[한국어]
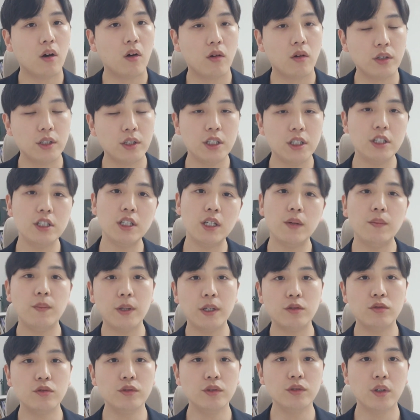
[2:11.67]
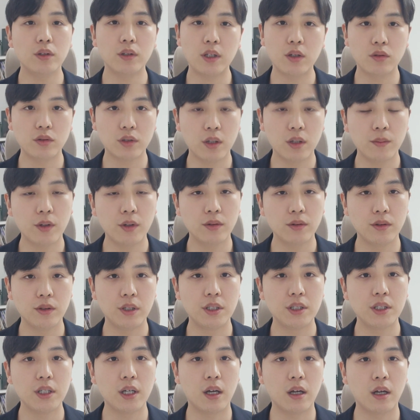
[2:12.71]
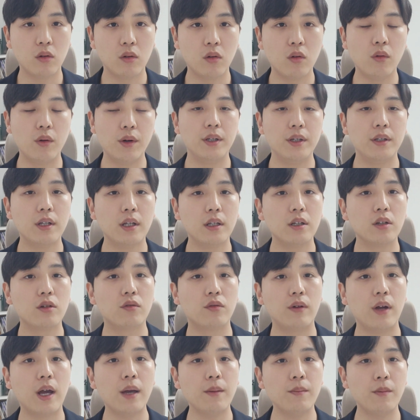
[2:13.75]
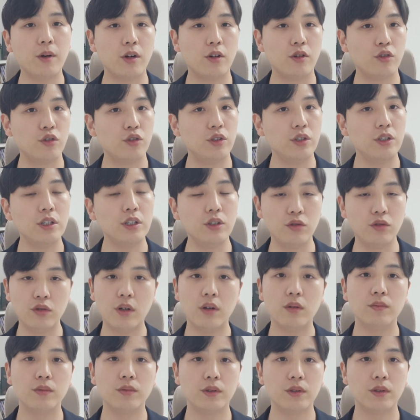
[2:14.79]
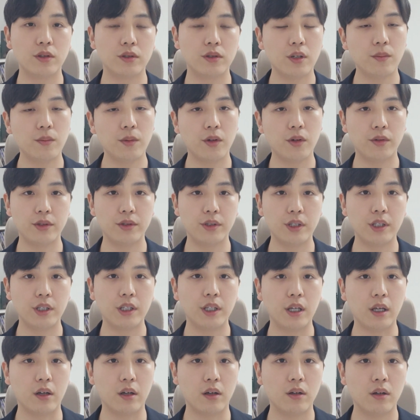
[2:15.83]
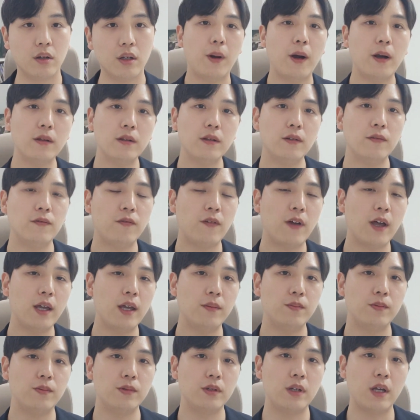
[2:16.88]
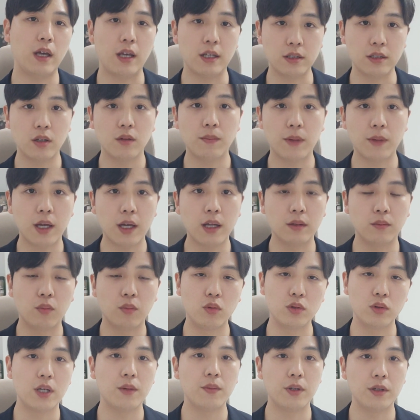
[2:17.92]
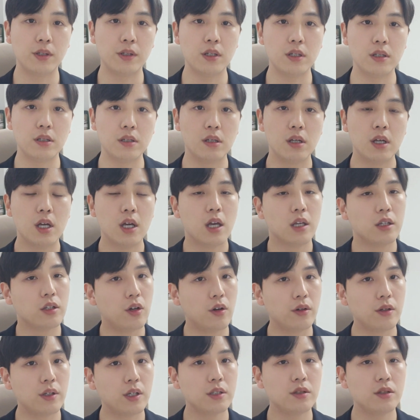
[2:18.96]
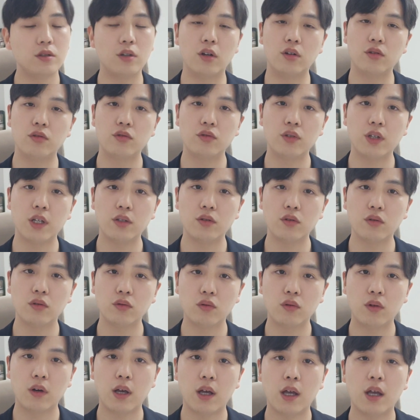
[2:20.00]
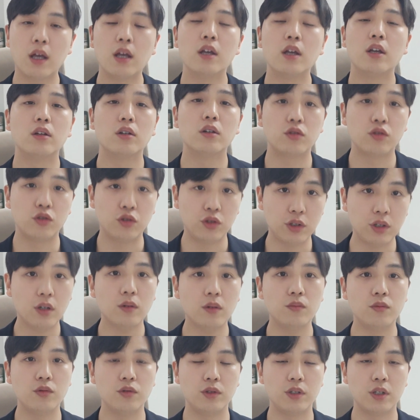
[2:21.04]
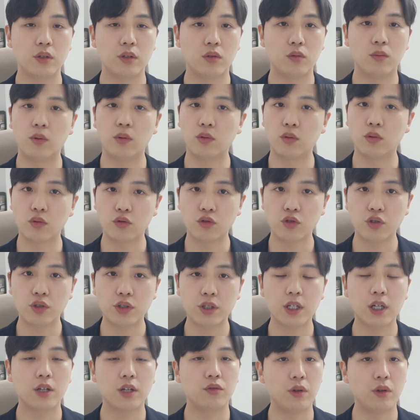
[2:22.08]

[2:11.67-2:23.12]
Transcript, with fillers: 어, CGB 순서대로 설명드리지 않고 일단은 grammar, G 유형부터 설명을 드릴게요 Part 5에서만 보자면은 10개에서 12개 정도가 G형 문제로 보통 출제가